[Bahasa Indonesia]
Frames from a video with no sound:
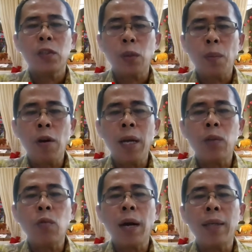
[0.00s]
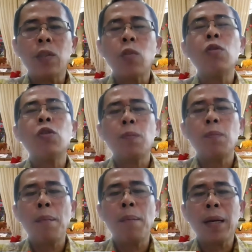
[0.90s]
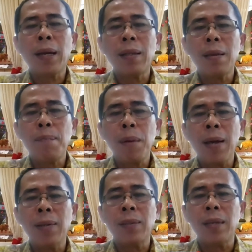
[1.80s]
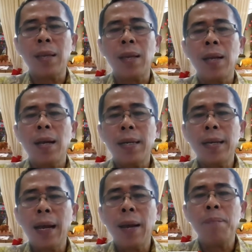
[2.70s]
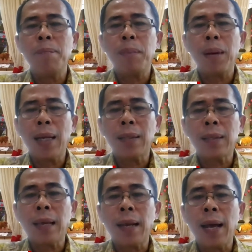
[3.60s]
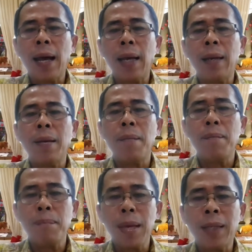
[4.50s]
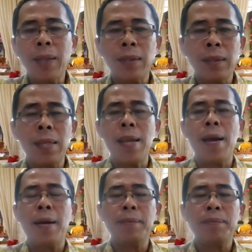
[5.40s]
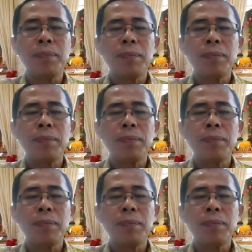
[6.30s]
Semoga Tuhan terus memberkati PAC dalam pelaksanaan miksinya.